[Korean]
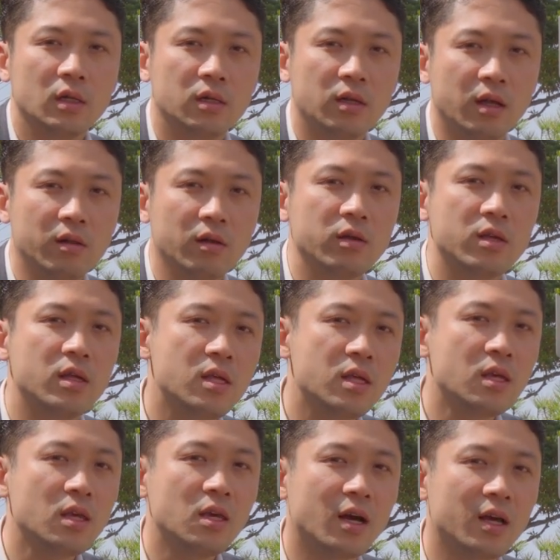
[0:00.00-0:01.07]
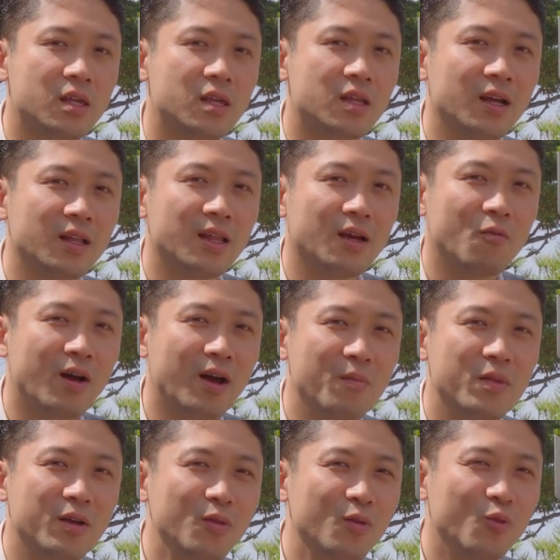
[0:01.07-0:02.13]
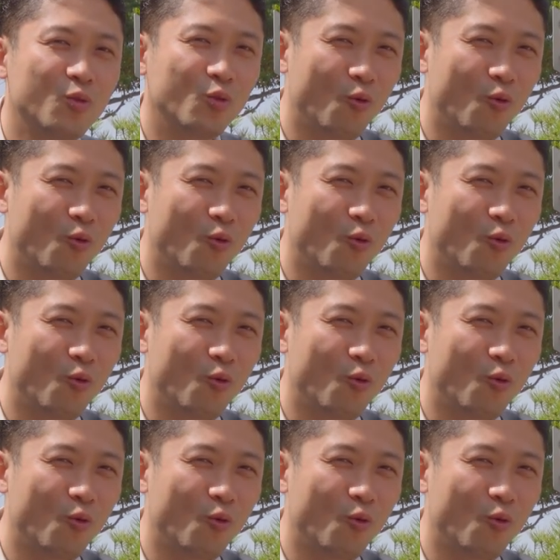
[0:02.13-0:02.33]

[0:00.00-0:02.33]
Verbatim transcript: 그래서 이 시기가 지난다고 하면